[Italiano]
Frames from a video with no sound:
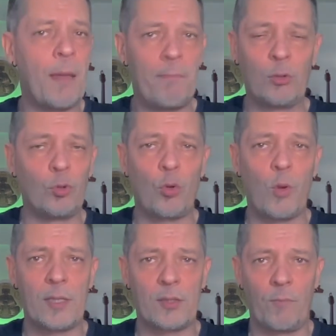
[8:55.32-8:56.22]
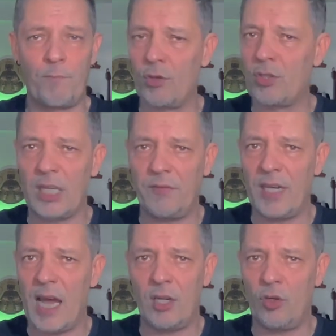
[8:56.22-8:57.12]
ma tutto questo non
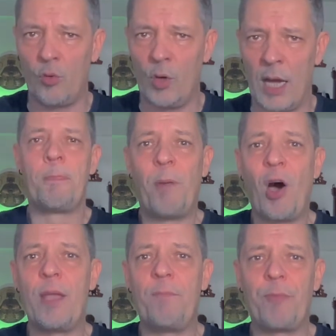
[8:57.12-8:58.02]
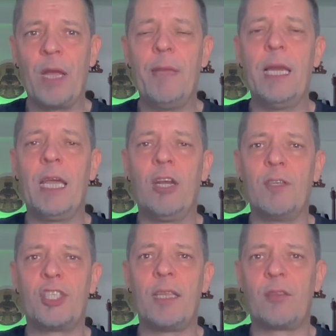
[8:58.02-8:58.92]
servirà a nulla. Poi nel
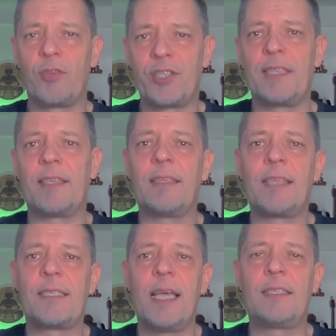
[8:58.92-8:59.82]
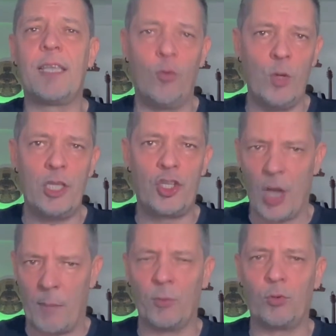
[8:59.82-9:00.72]
1977
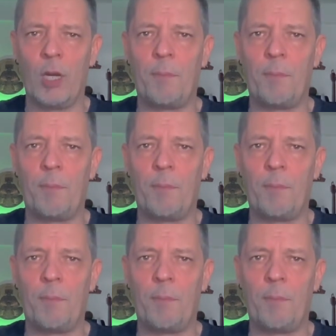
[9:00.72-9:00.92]
Luigi, appunto il